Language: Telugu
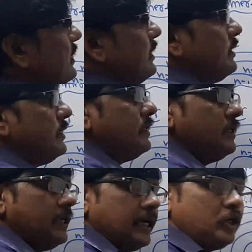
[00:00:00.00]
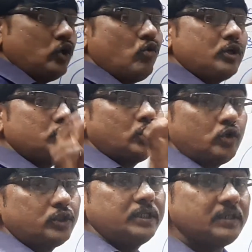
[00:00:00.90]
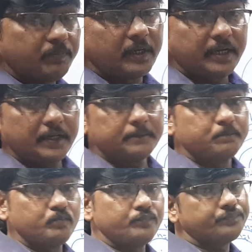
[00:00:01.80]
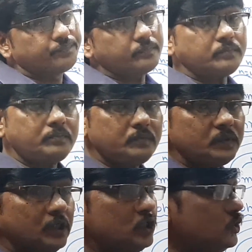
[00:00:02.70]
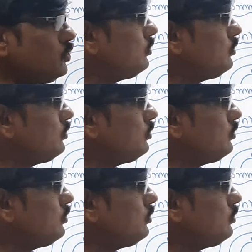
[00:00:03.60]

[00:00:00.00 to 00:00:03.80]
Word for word: అనేది ఎక్కడో ఒక చోట ఉంటుందని చెప్పారు ఆయన సో